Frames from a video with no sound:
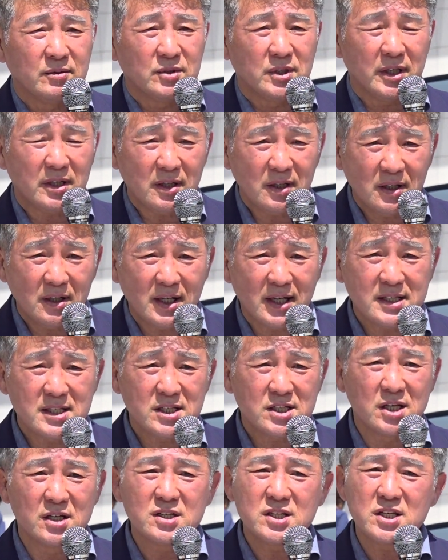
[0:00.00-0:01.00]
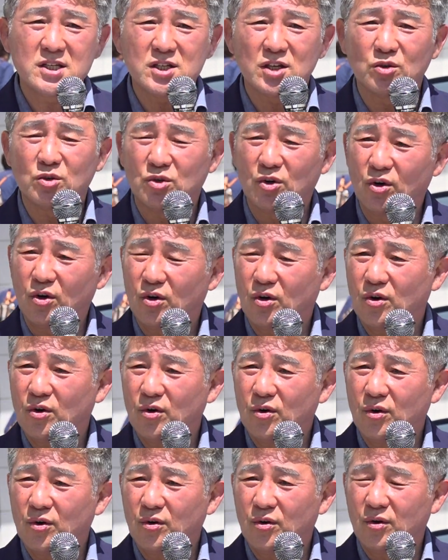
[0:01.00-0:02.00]
여러 가지 정치적으로
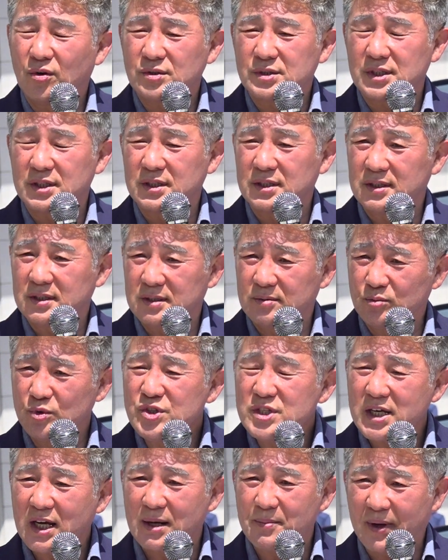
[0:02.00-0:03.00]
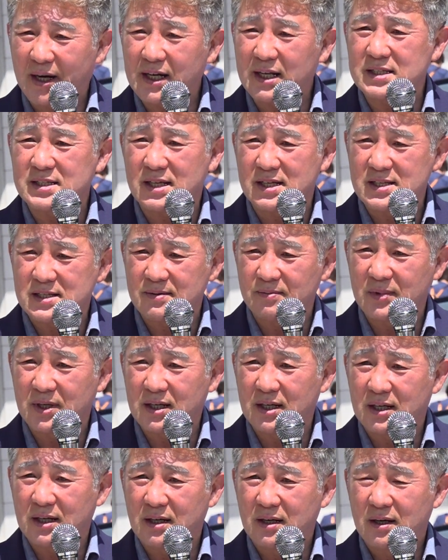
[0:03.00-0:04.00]
저 문제가 많았지
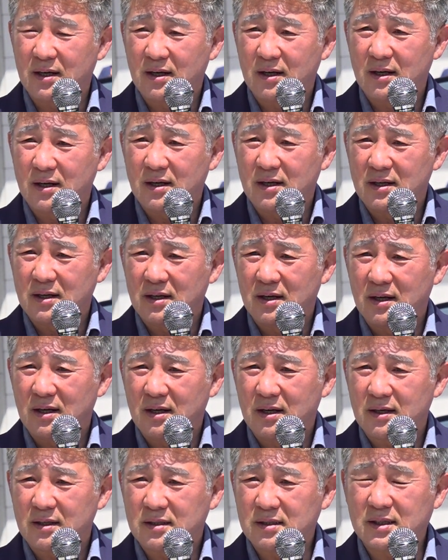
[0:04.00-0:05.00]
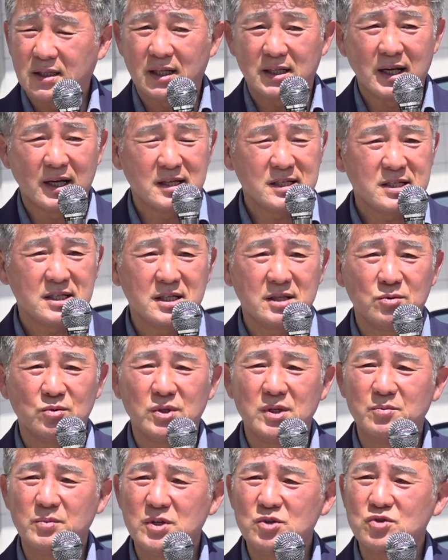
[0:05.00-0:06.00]
않습니까? 그때 당시
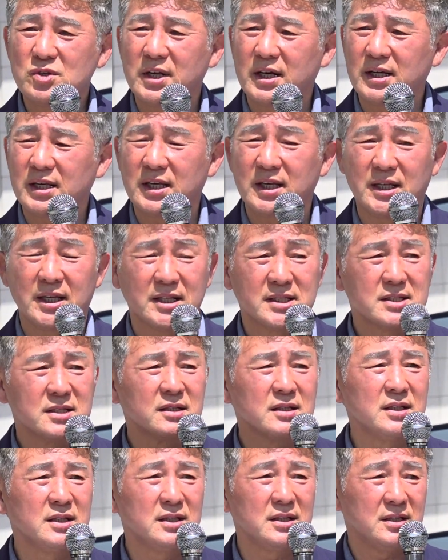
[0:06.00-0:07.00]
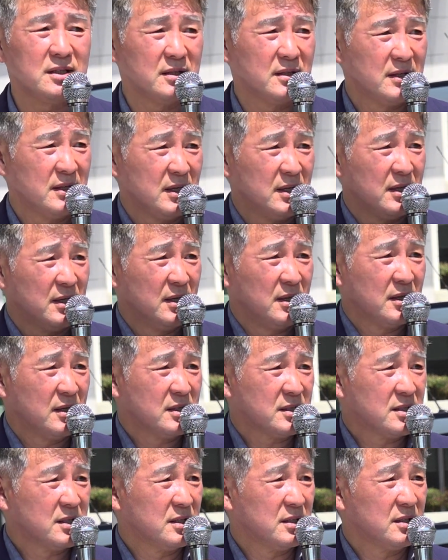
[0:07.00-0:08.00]
우리 민주당이 저기
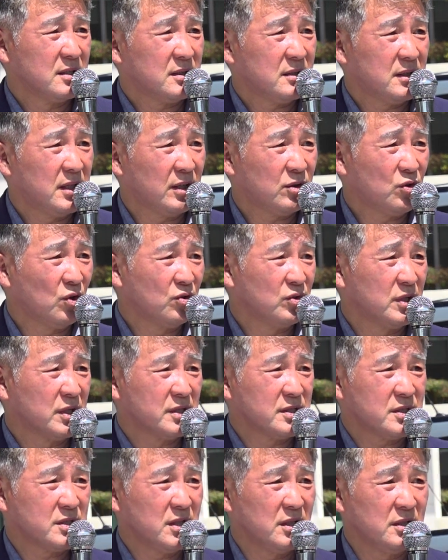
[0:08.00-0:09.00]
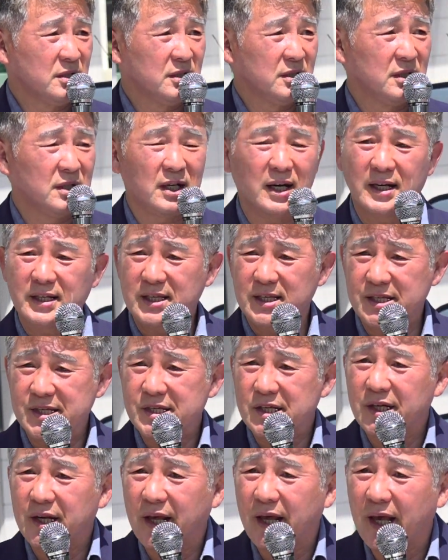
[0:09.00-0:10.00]
저 대통령 선거 하기
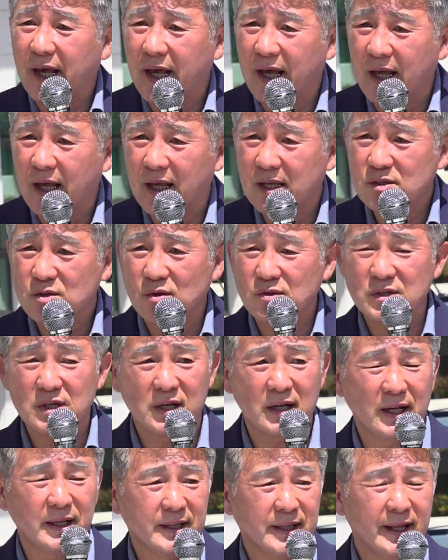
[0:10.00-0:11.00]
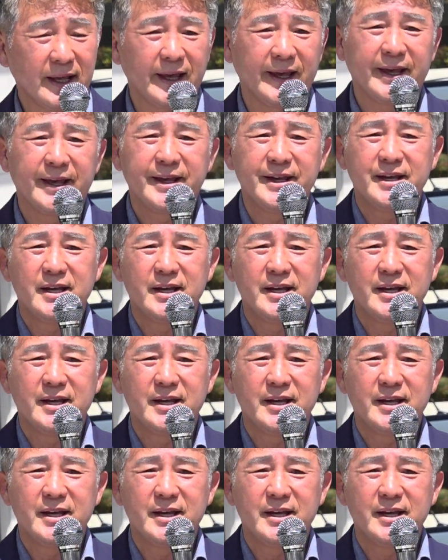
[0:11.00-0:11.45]
이전에 총선할 때